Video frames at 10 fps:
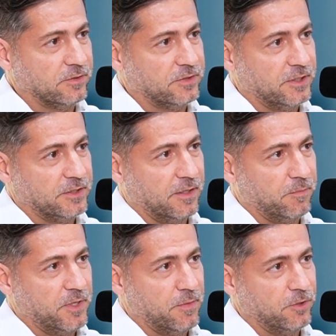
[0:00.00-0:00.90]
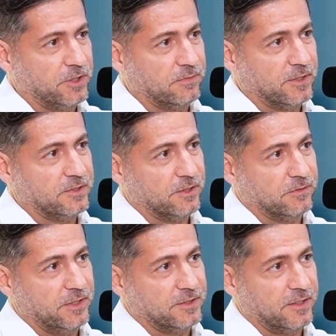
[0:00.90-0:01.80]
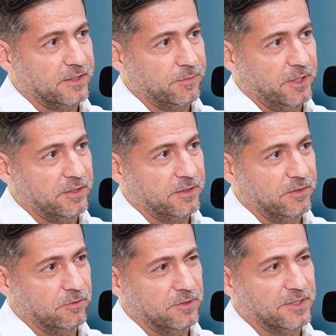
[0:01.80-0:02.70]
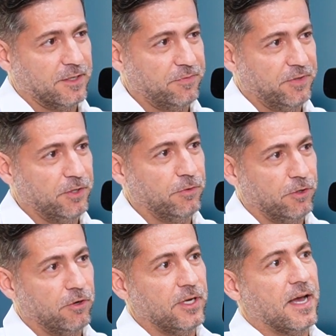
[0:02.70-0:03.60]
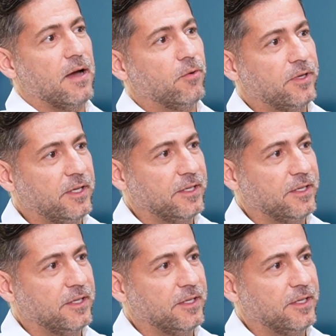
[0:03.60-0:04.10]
Ou seja, a minha motivação vem exatamente do desafio e olhar o que,